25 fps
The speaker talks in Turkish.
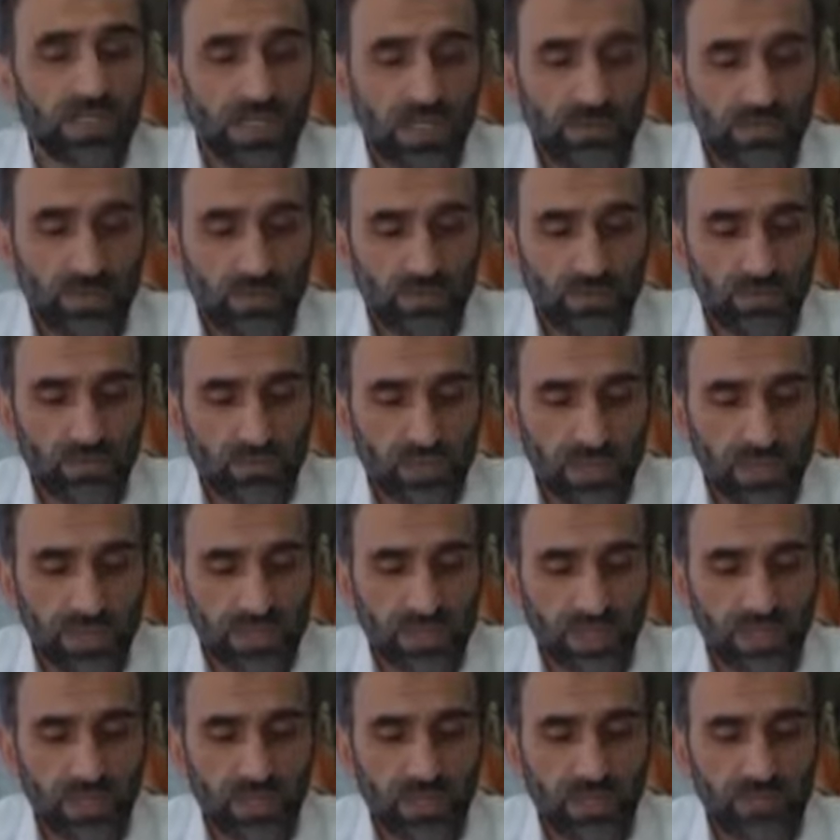ABD
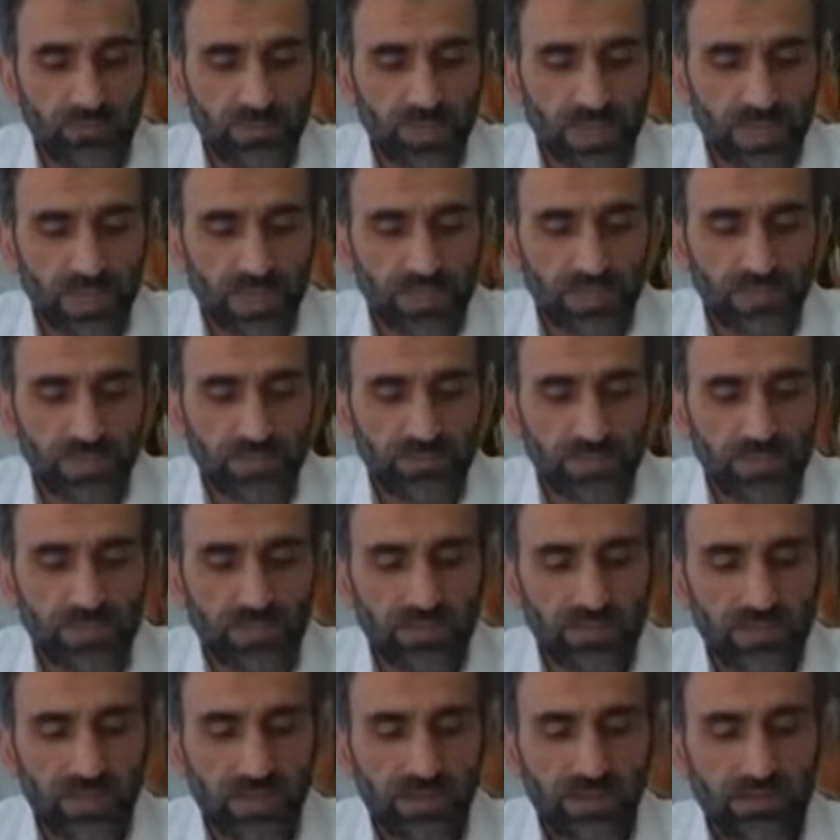ve küresel
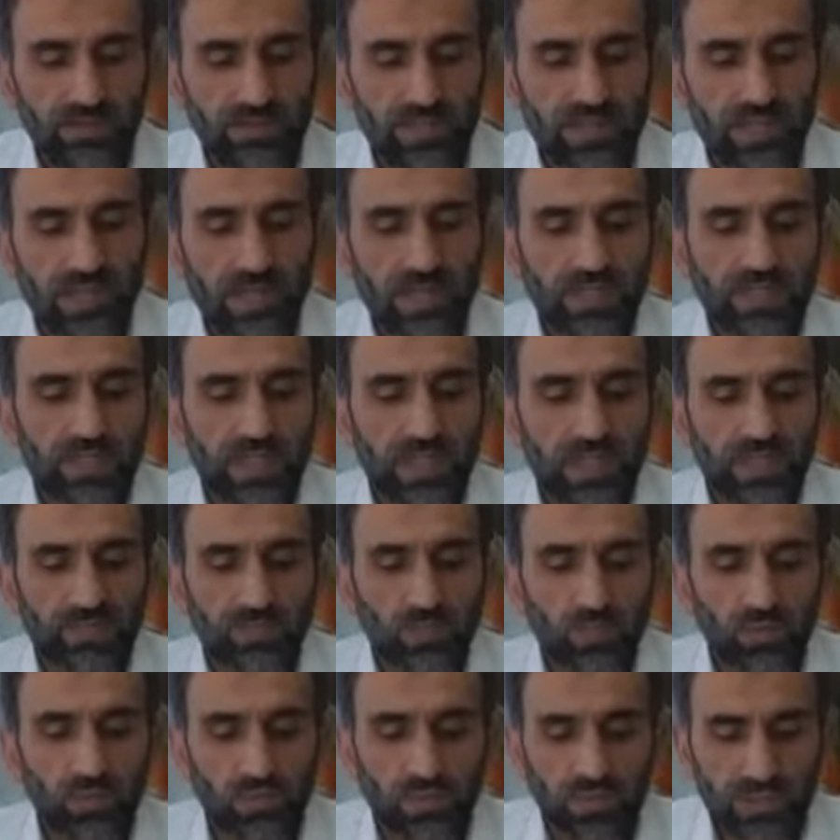emperyalizmin olduğunu hedef
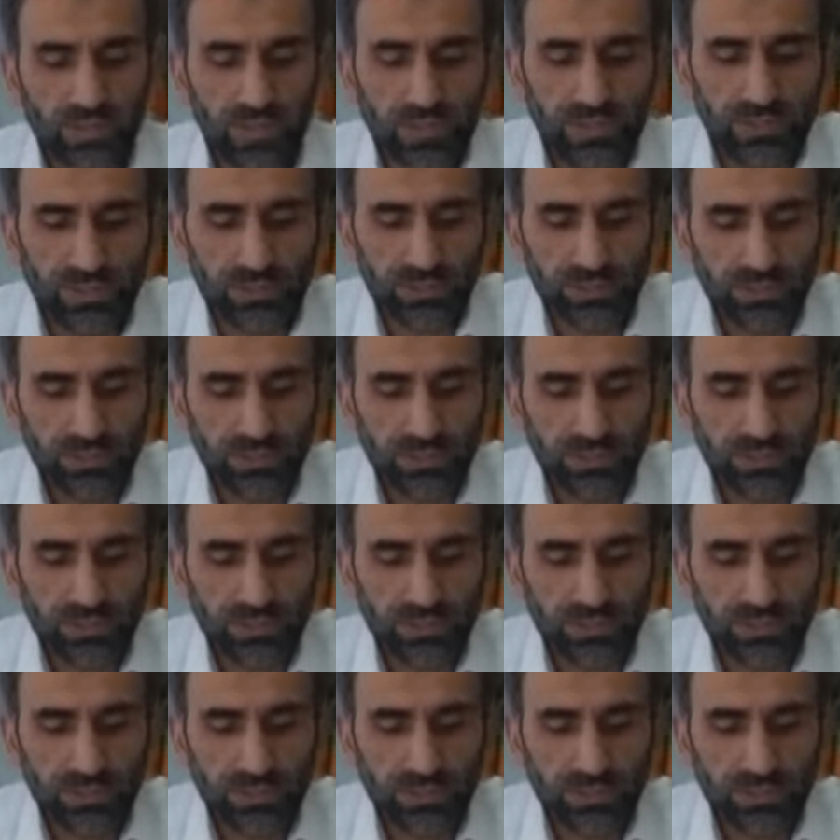gösterdi.